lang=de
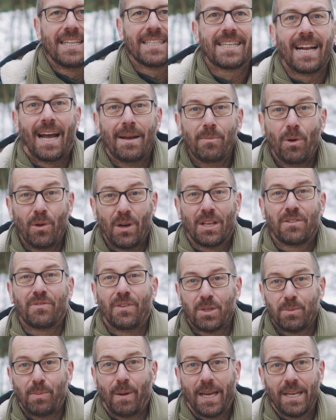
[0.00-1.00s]
Das
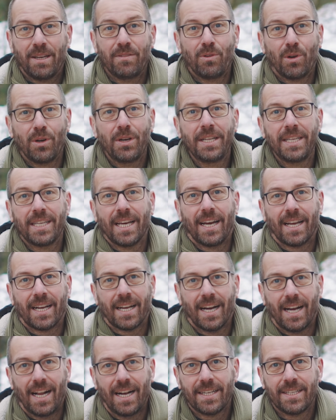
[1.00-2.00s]
Drei-Monats-Versprechen wurde nicht
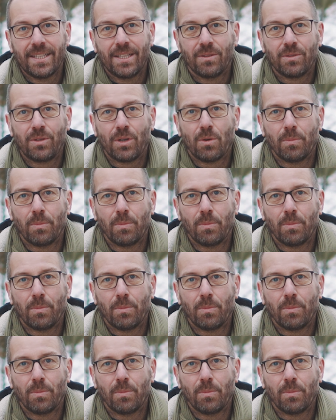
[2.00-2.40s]
eingehalten und